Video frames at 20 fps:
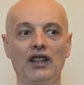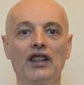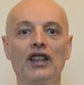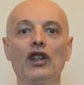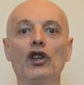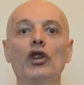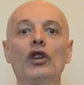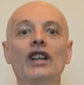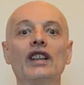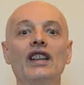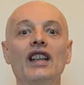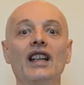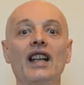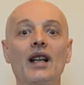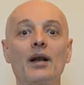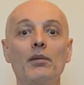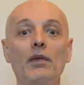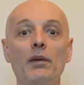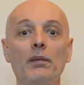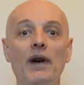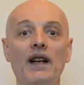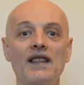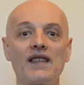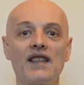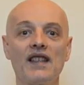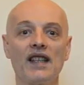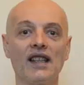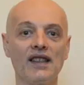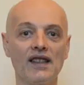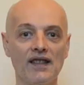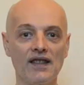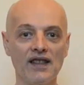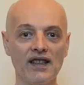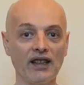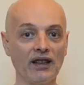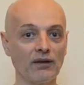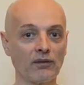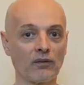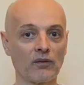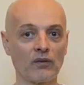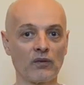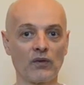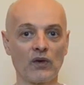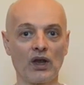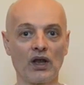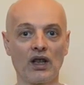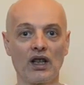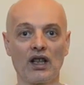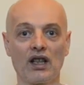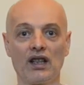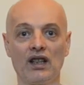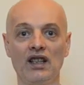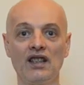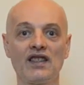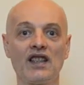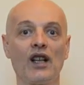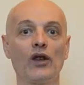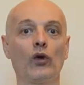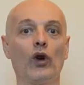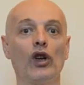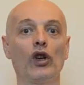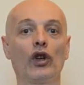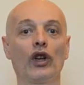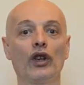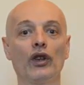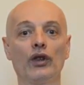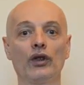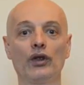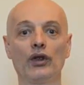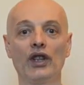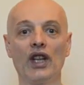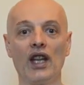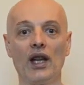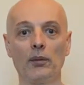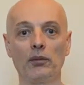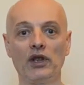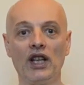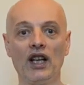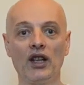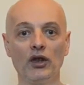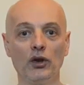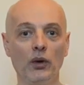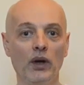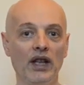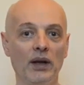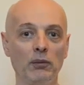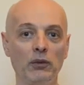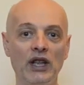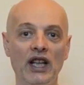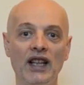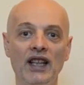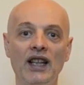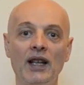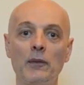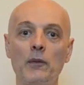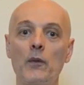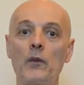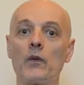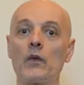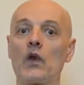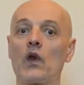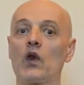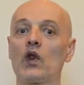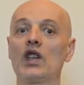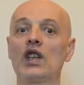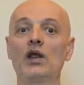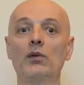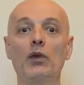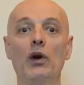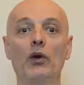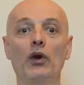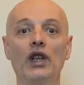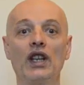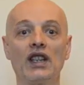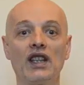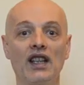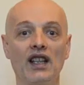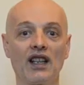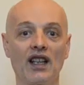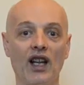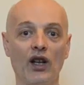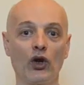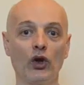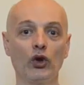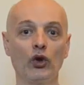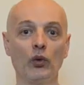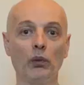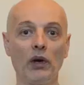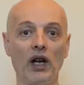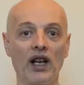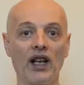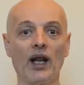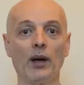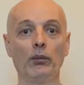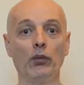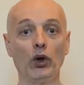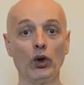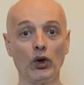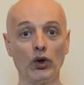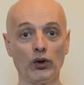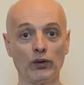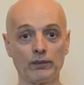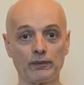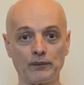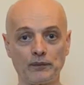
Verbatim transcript: Tengo que tenerme paciencia. Es algo a lo que no estoy adaptado o adaptada y me voy a tener que acostumbrar de a poco.